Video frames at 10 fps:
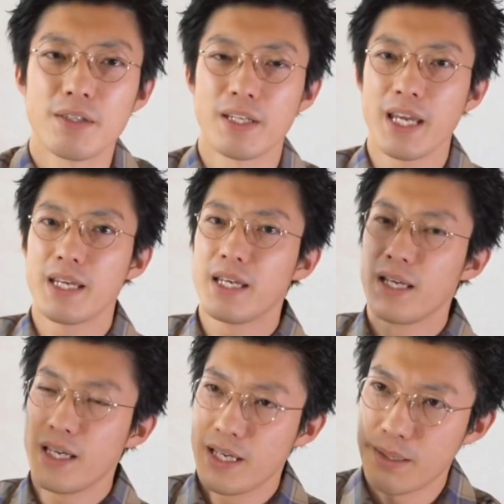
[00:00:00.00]
ではね、
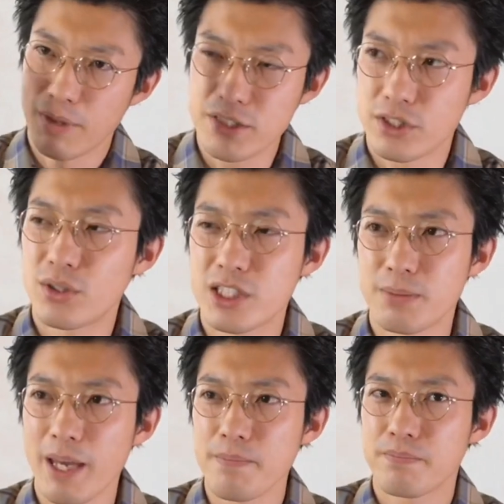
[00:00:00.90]
まずひとつ
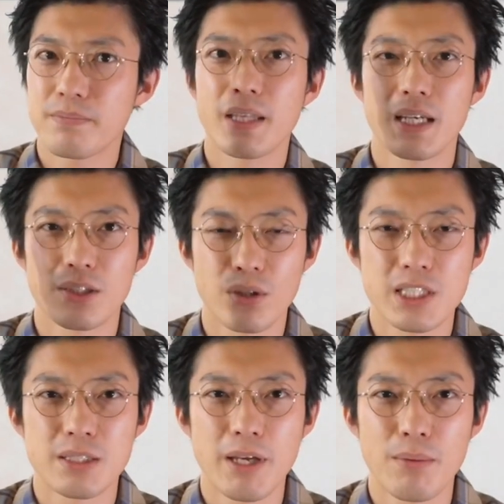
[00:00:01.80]
めひと
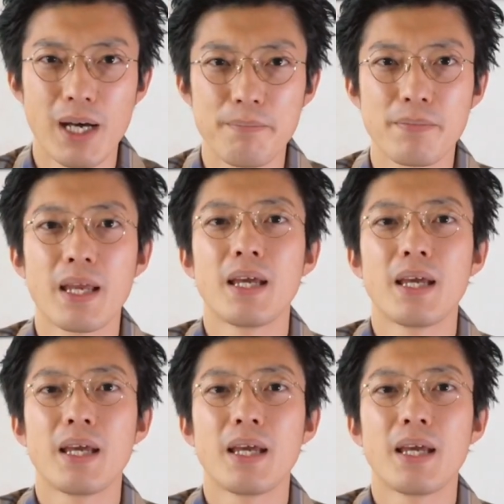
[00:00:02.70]
つめは